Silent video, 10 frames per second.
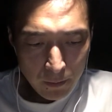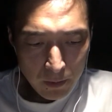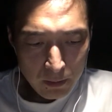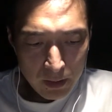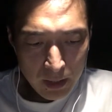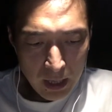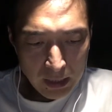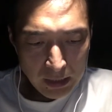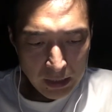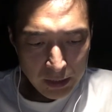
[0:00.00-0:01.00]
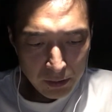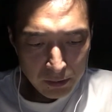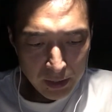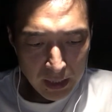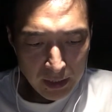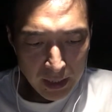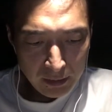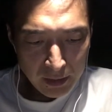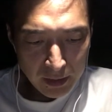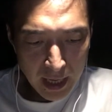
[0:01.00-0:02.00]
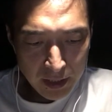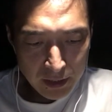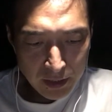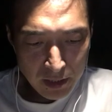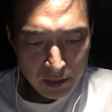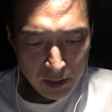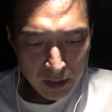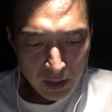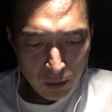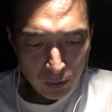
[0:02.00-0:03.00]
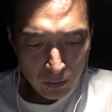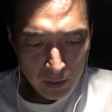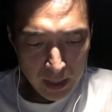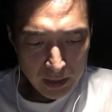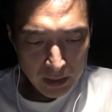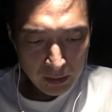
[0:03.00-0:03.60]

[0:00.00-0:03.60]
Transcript: 我们二零一九年年底开始正式的沟通联系，